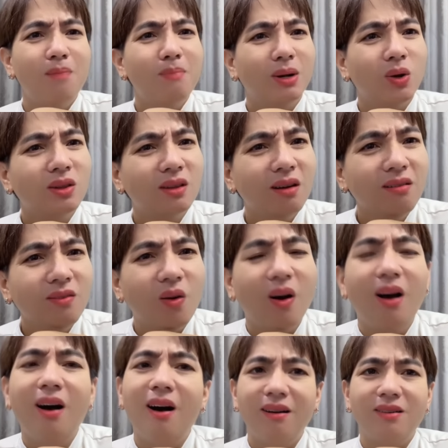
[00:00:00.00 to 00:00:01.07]
đó mà nó tức
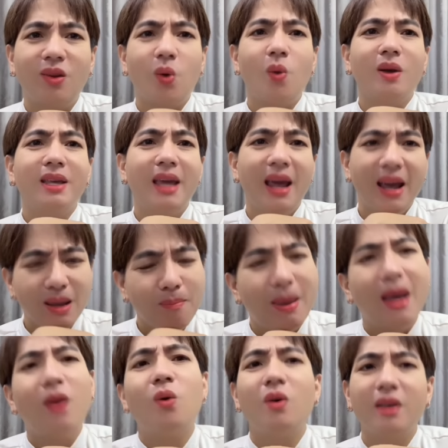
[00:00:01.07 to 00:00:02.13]
còn hơn là con ve với
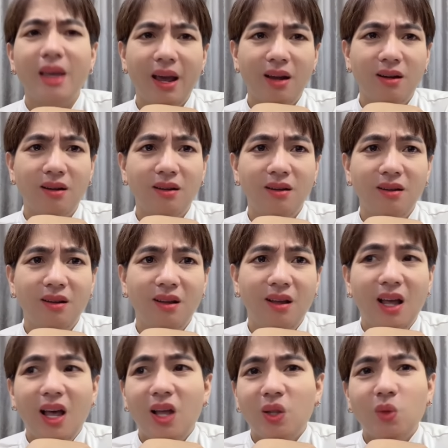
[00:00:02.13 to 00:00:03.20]
mẹ con ve nữa
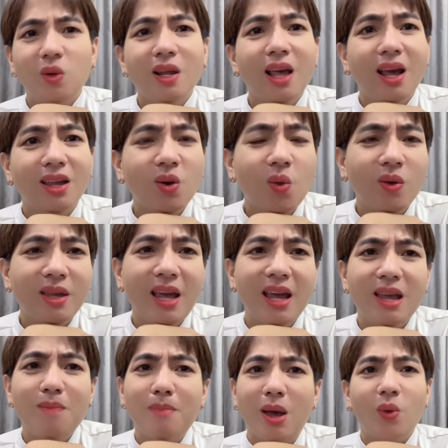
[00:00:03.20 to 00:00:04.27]
tôi nói thiệt chứ con dê
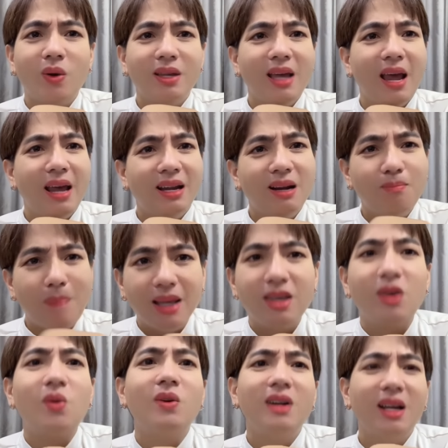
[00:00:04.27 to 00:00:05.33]
với mẹ con dê đó bà
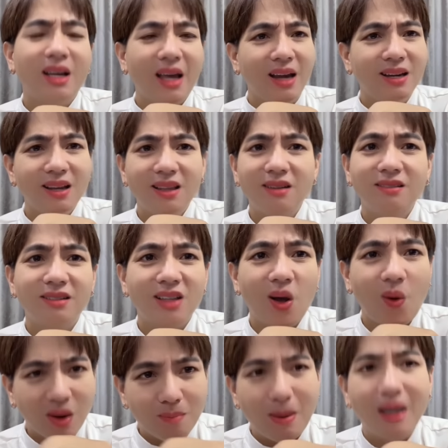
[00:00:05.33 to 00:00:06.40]
chỉ có đi kiện đi thưa
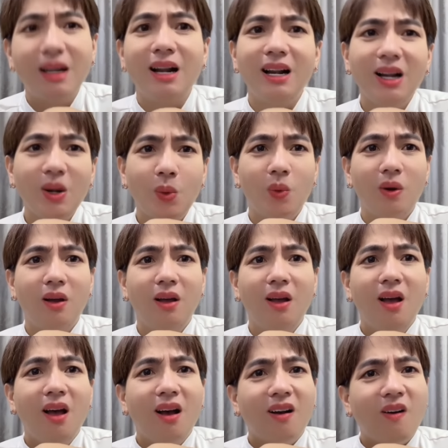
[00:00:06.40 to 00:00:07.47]
thôi rồi bà nín luôn
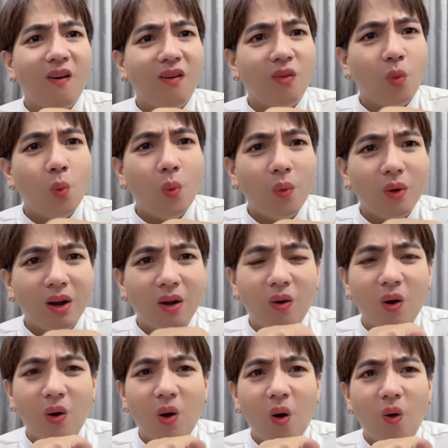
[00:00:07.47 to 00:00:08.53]
còn
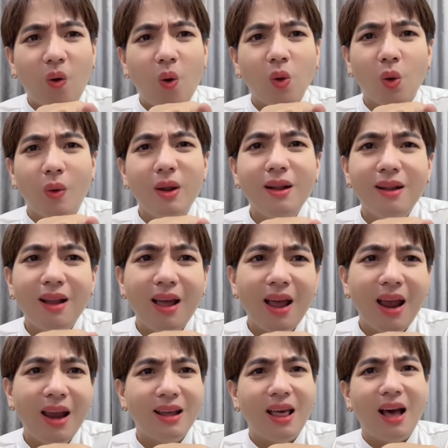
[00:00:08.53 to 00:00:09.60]
còn, còn con thủy
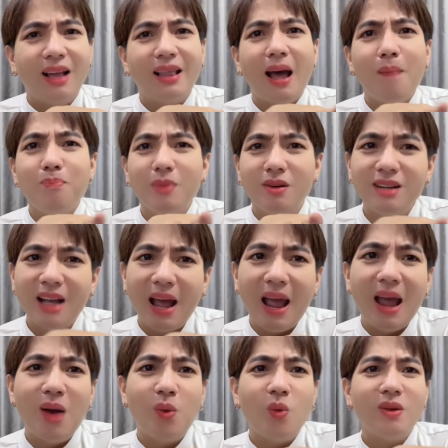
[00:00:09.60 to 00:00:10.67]
lê nè thằng thám tử
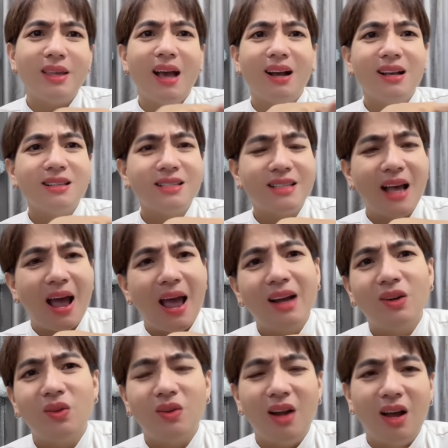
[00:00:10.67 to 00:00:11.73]
cao con trang khách
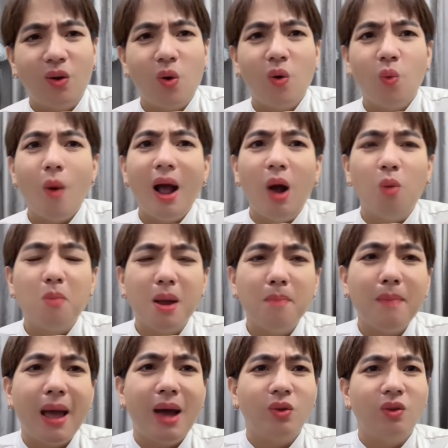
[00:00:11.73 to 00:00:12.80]
sạn rồi nè con hoa hậu bảy
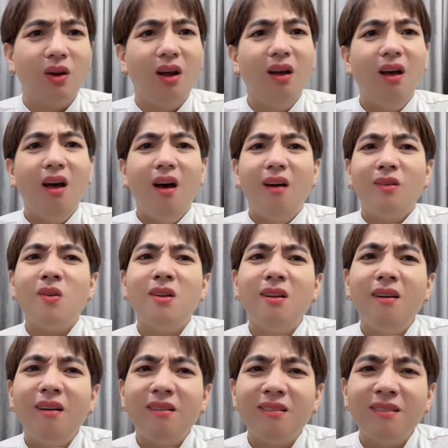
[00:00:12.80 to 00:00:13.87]
màu rồi nè nó
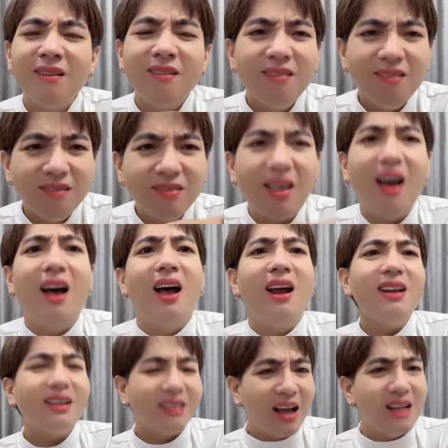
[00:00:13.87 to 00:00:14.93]
lên như thể
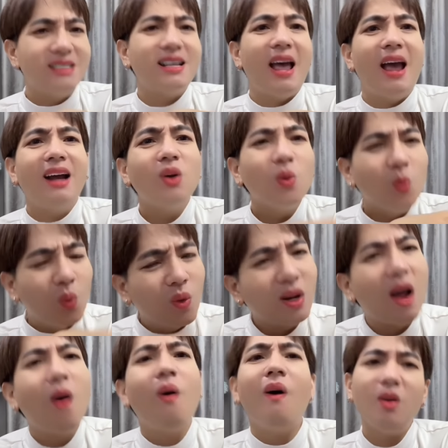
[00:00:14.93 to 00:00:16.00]
là tài sản đó của
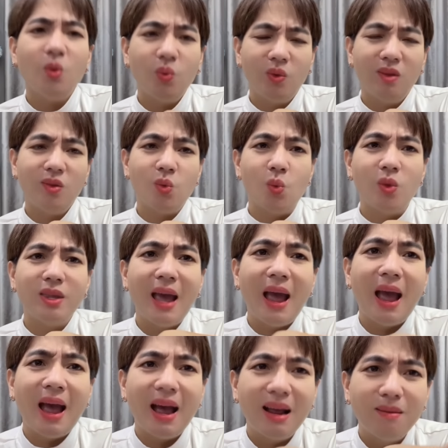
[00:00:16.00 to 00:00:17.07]
nó luôn đó của
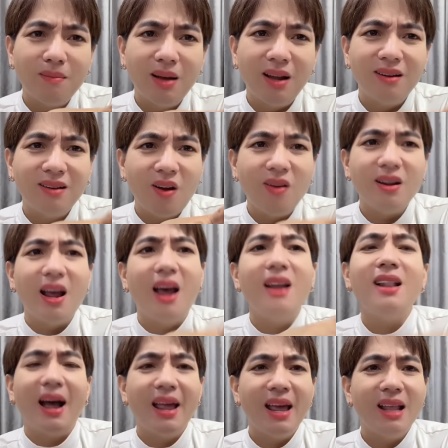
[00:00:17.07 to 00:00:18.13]
cha nó để
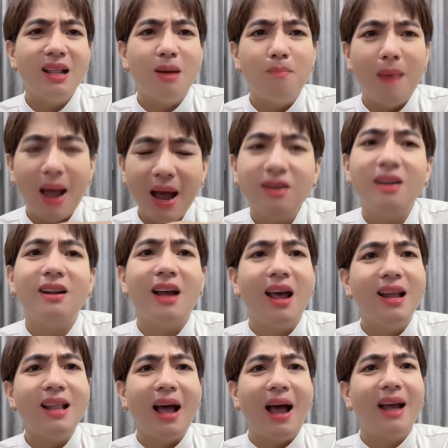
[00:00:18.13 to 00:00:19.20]
lại hay là má nó
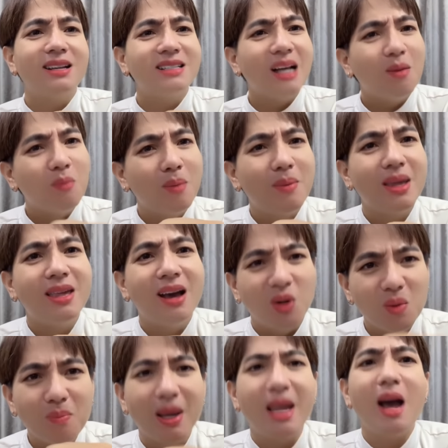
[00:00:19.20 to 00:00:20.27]
để lại rồi xong mà bây giờ
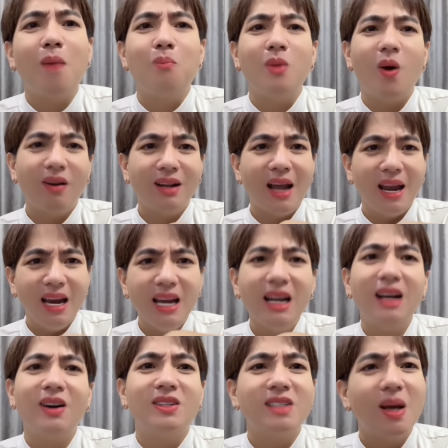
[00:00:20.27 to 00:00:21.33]
nó bị hồng loan lấy
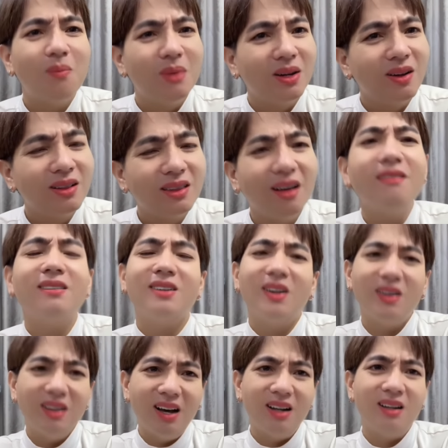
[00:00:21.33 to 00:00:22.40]
ra rồi xong rồi nó tức
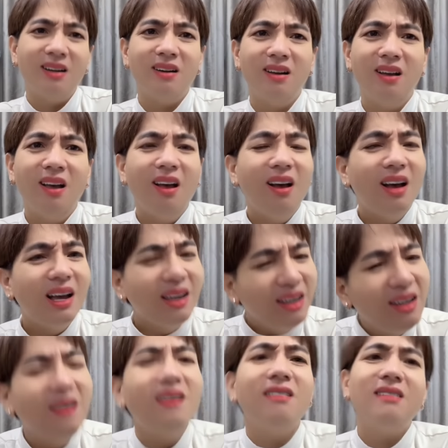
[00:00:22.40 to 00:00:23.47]
nó lên đó.
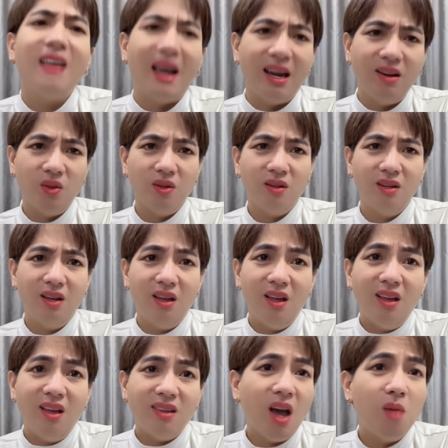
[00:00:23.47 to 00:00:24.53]
y như vậy luôn
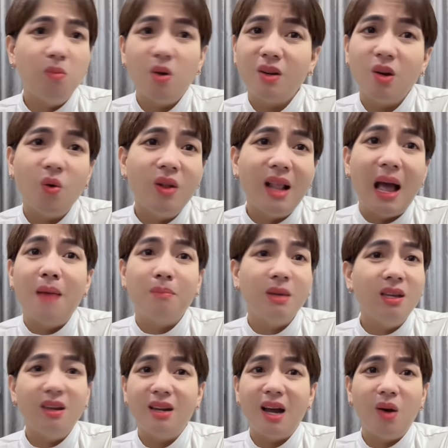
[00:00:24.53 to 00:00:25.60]
chứ hồng loan đâu có làm
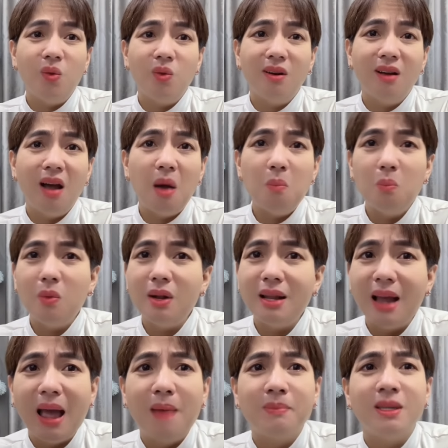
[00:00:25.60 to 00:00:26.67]
cái gì đâu không có
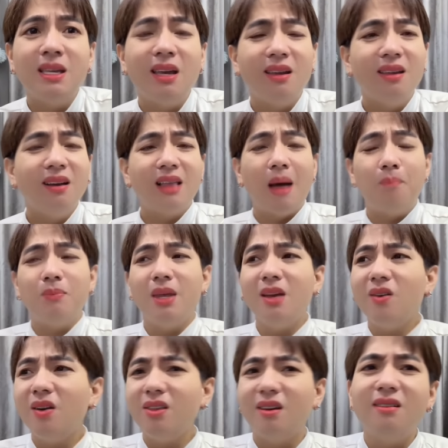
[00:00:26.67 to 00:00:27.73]
làm cái gì chứ thậm chí
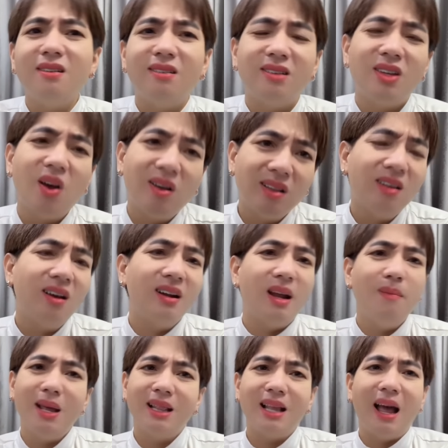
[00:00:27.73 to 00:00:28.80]
có những người cho tới thời
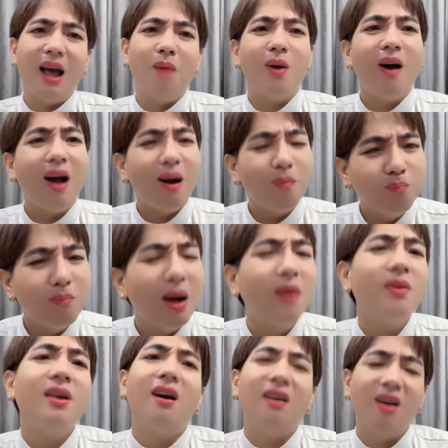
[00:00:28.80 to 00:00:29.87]
điểm hiện tại hồng loan không
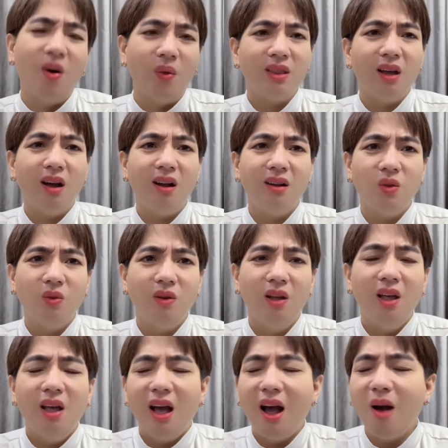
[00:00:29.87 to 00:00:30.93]
bao giờ gọi tên luôn
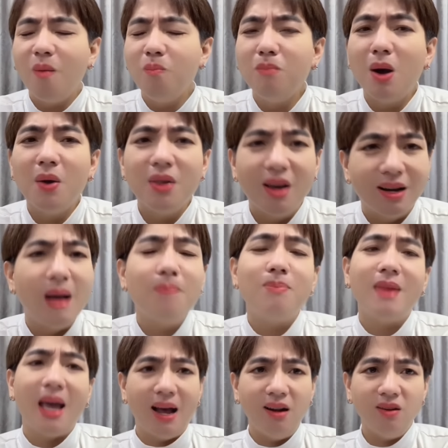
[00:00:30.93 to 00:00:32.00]
không bao giờ đáp
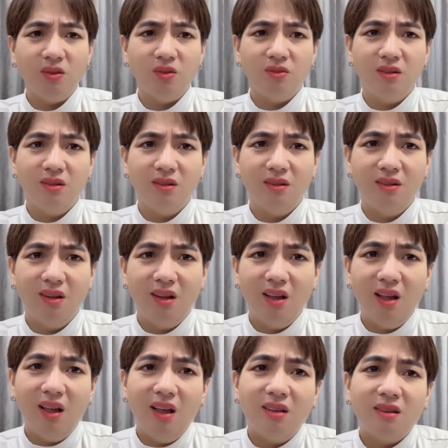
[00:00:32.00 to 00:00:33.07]
trả luôn
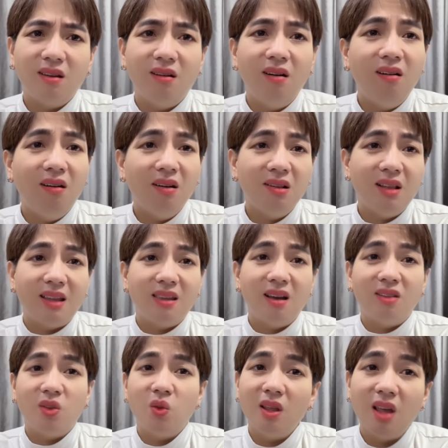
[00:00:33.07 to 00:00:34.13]
trời ơi là
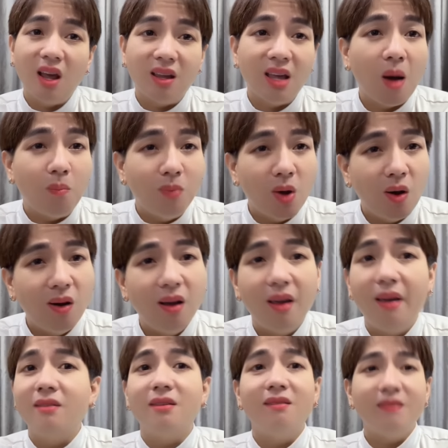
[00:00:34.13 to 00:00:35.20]
trời tôi nói thiệt chứ hồng loan
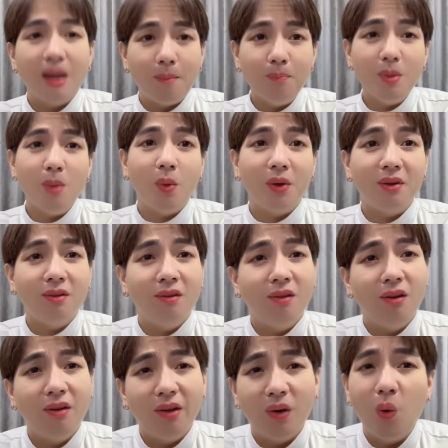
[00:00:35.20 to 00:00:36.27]
hiền dữ lắm đó mọi người
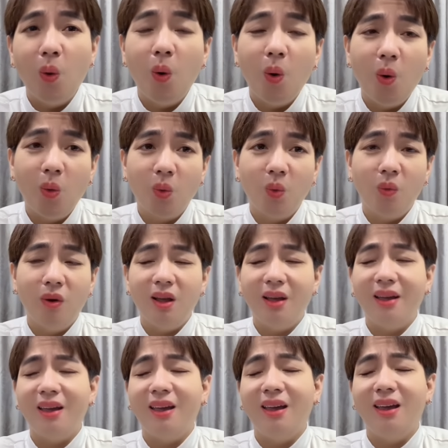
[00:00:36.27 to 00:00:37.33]
hiền khô luôn á
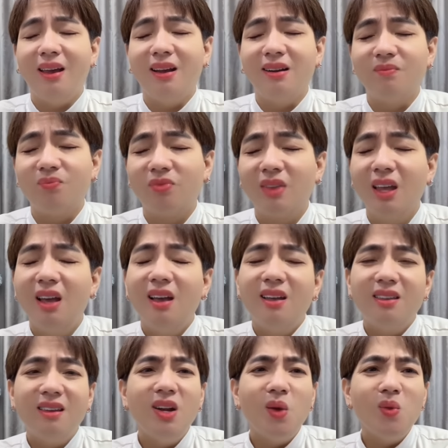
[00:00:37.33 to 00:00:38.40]
hiền
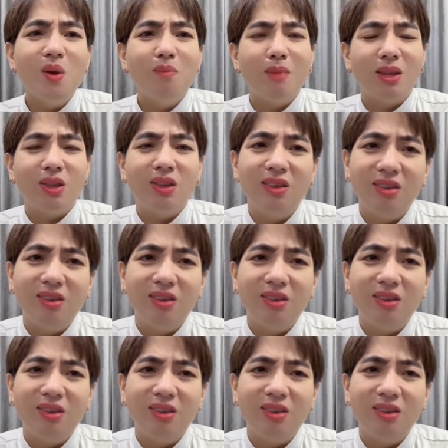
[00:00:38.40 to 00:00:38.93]
chứ nếu như mà